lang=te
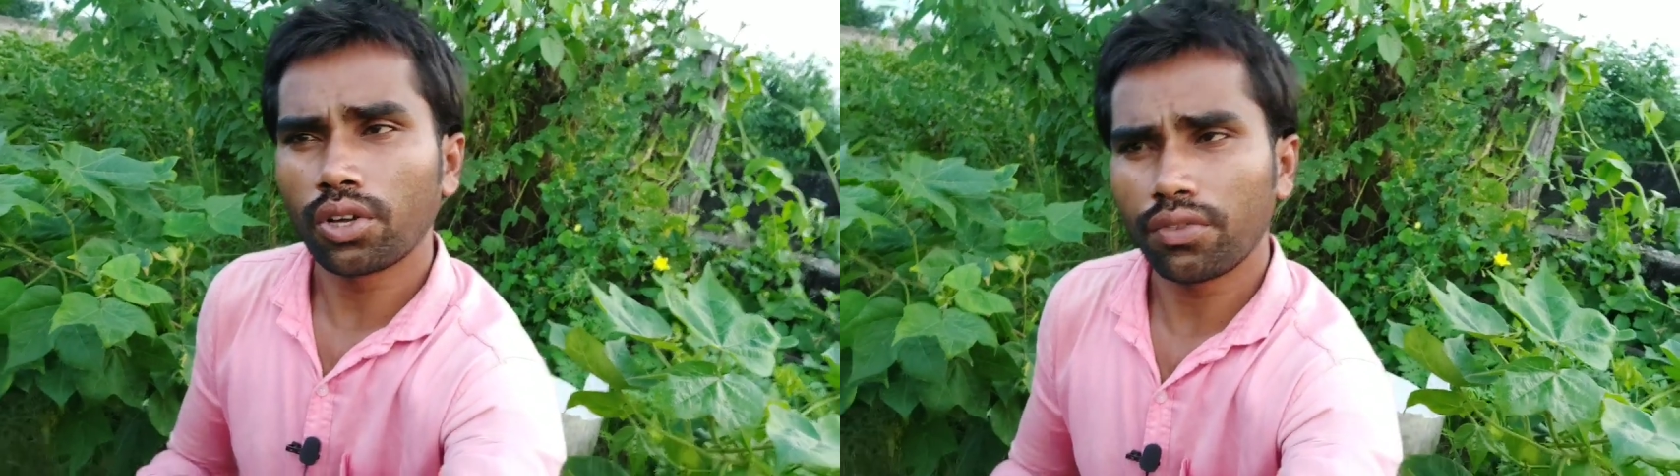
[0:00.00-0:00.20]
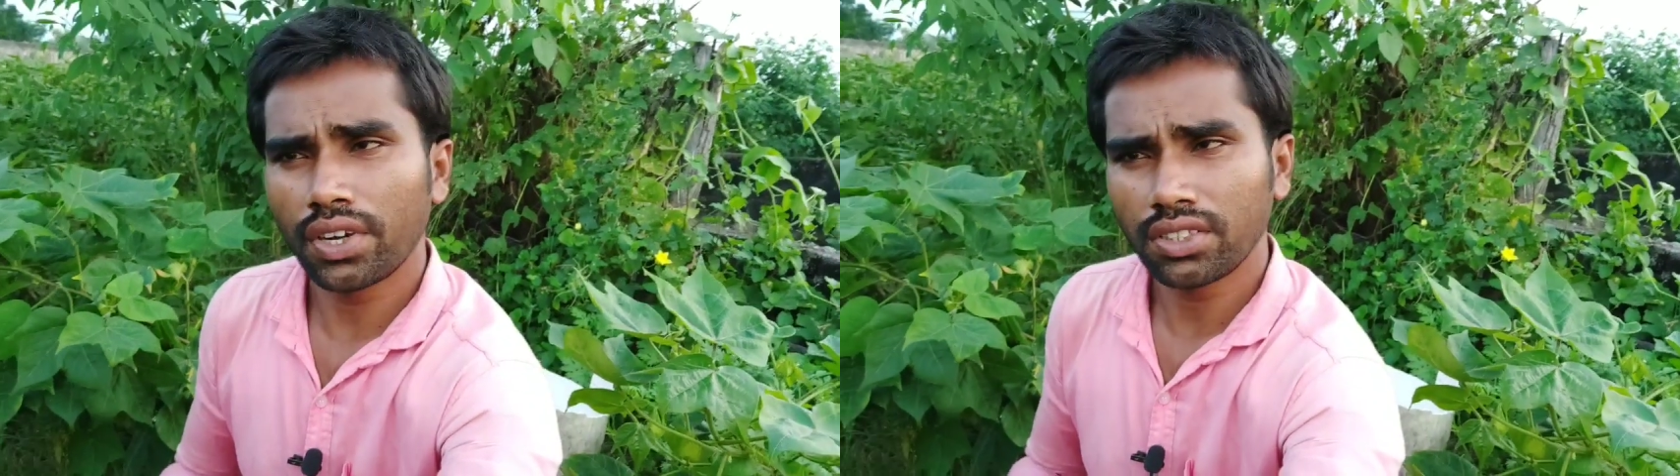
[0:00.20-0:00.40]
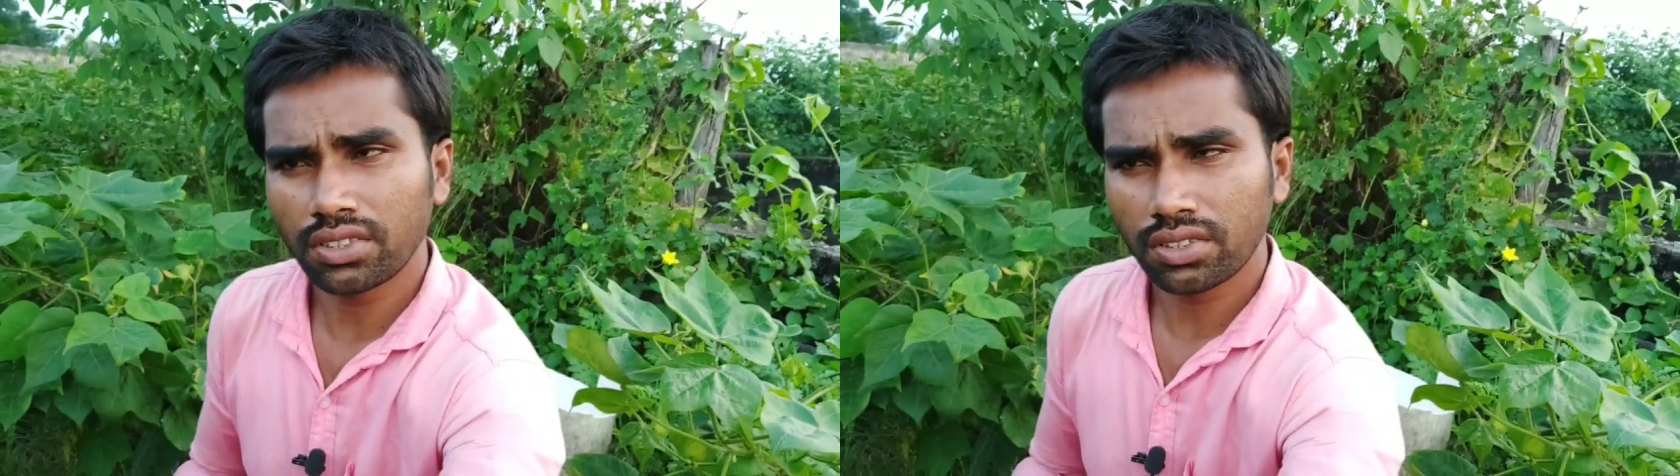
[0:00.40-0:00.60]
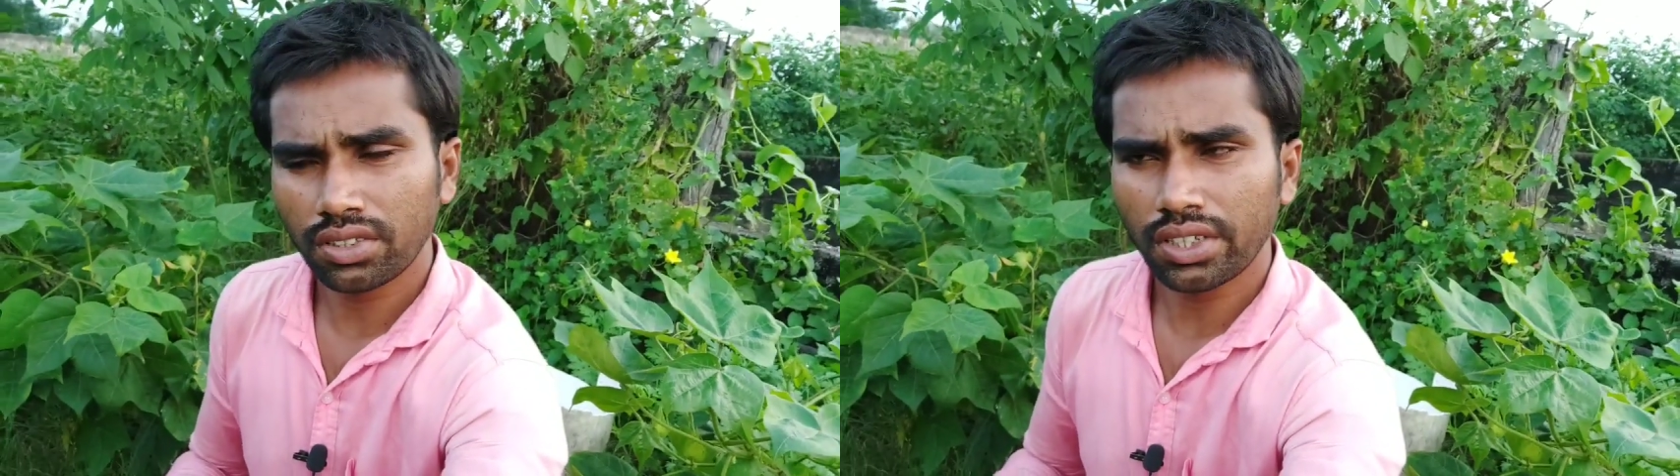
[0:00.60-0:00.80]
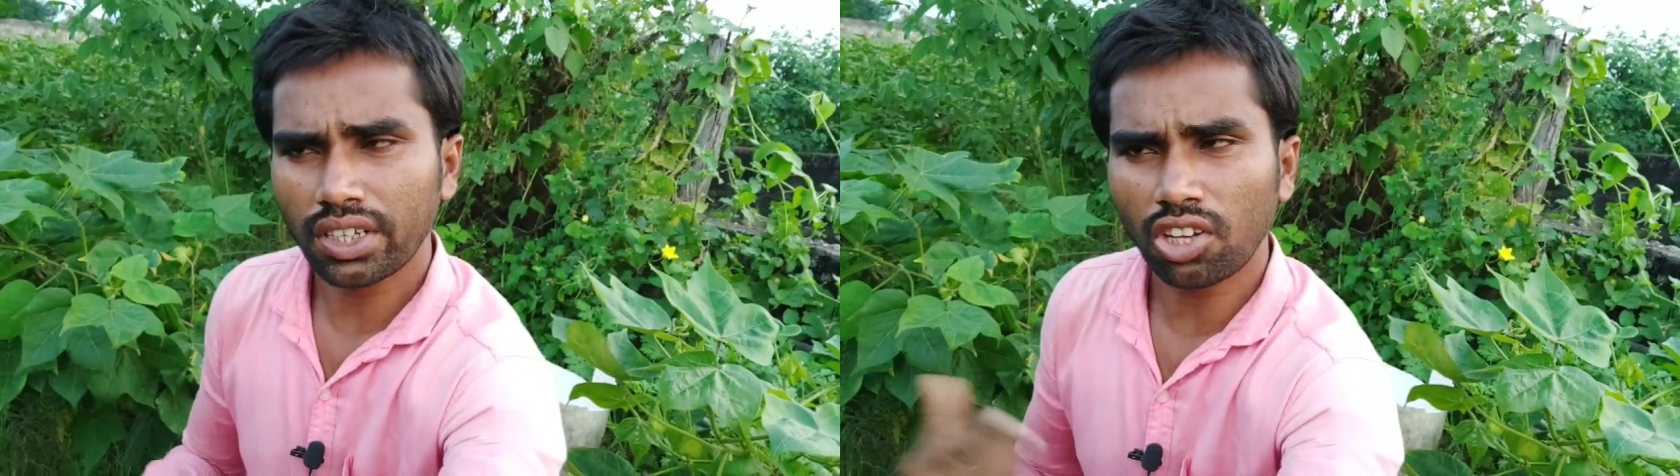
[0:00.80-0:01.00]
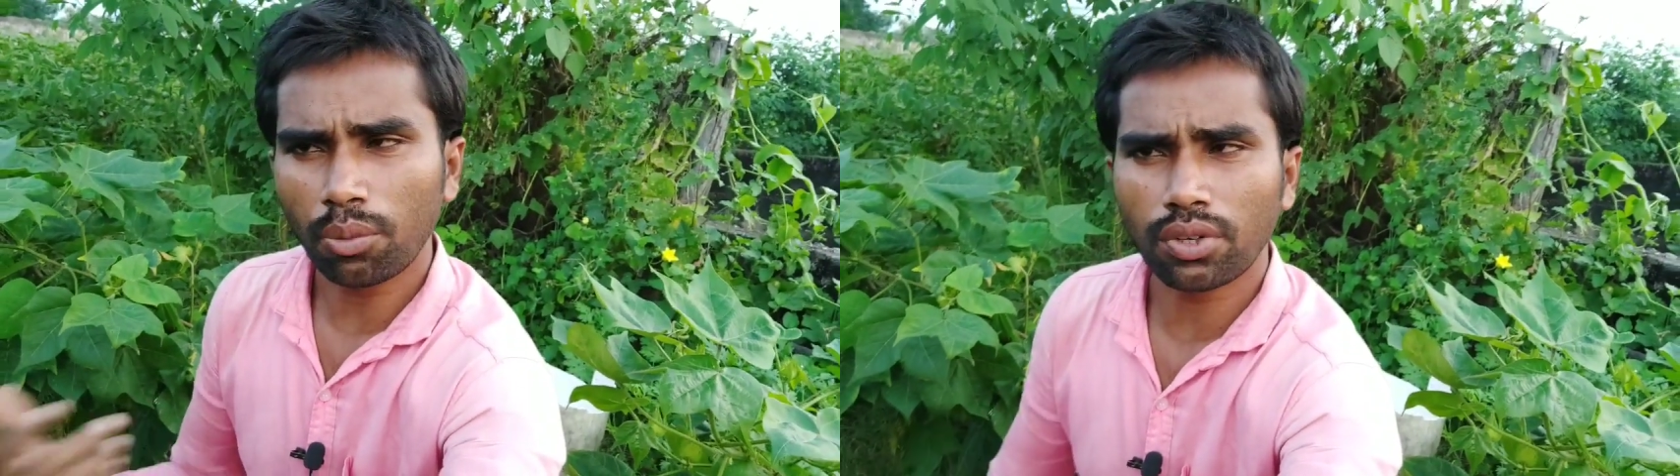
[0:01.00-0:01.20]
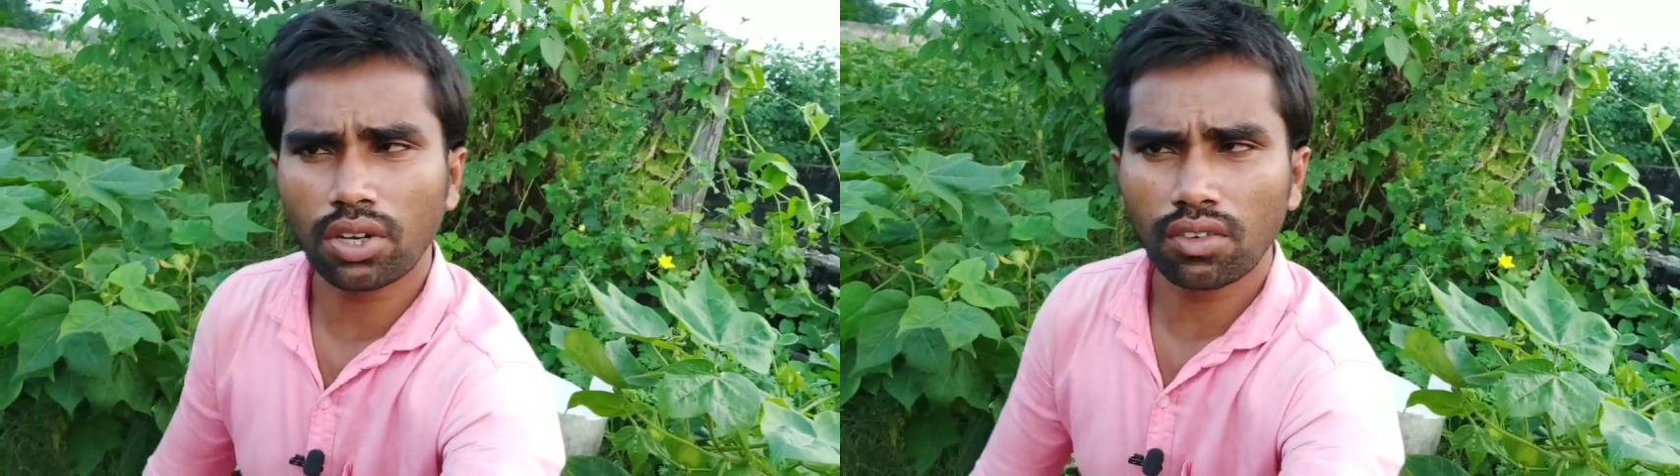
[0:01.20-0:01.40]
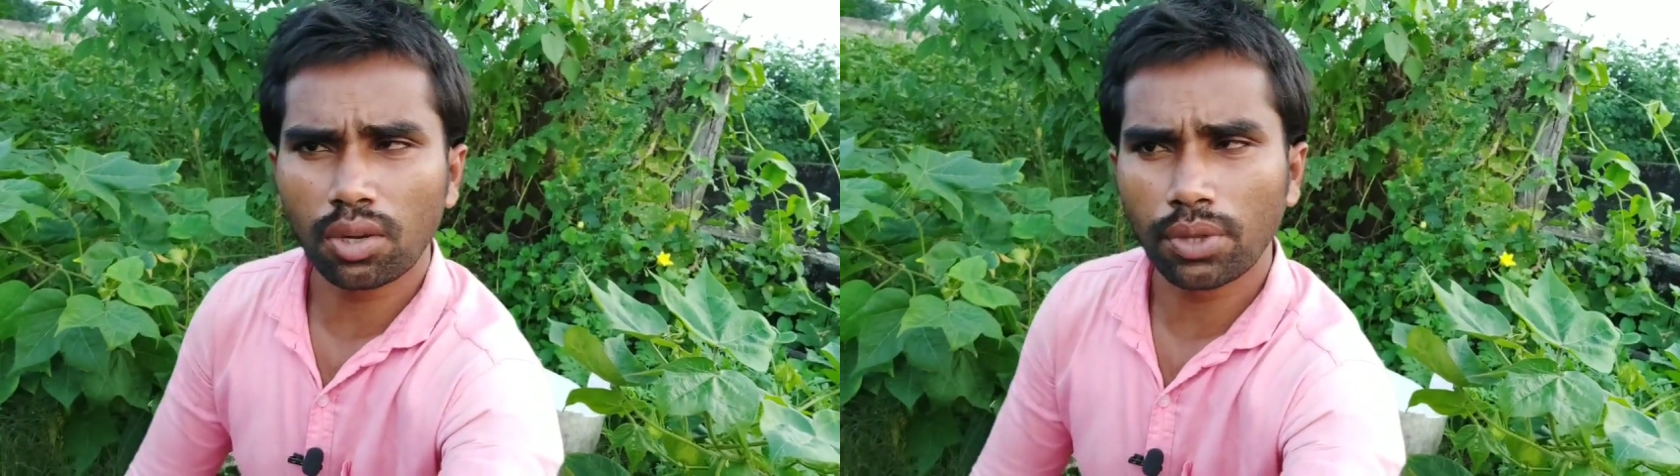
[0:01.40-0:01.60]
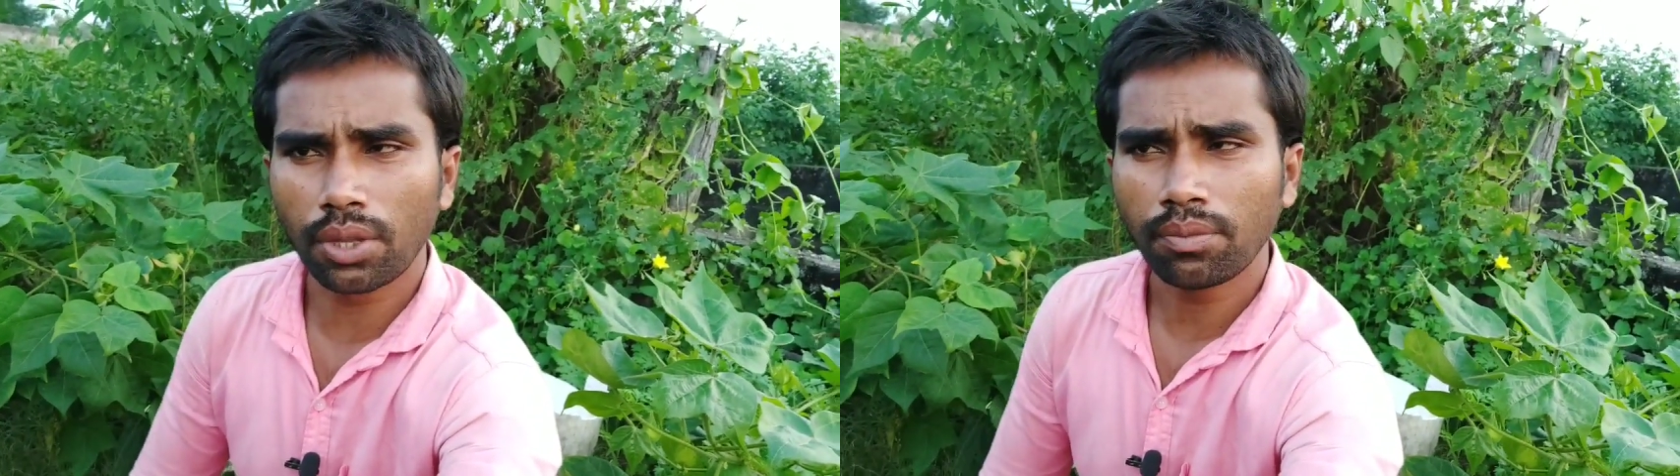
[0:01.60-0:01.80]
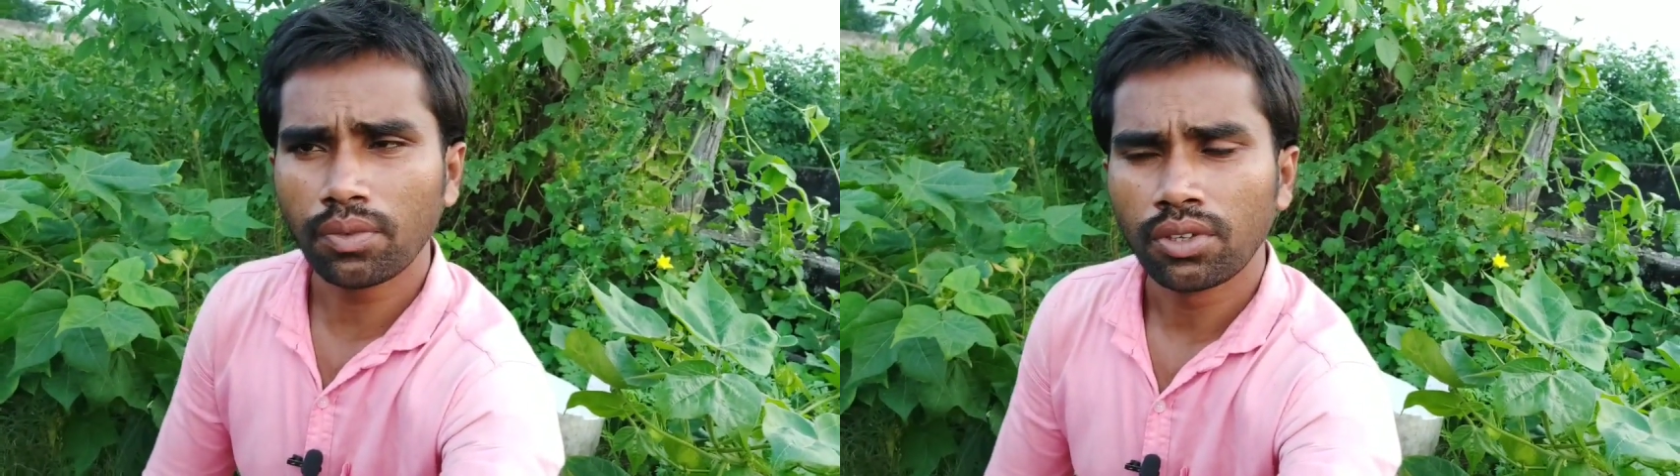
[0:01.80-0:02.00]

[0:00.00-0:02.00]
ఓకే ఫ్రెండ్స్ ఇంకా టాపిక్లోకి వెళ్ళిపోదాం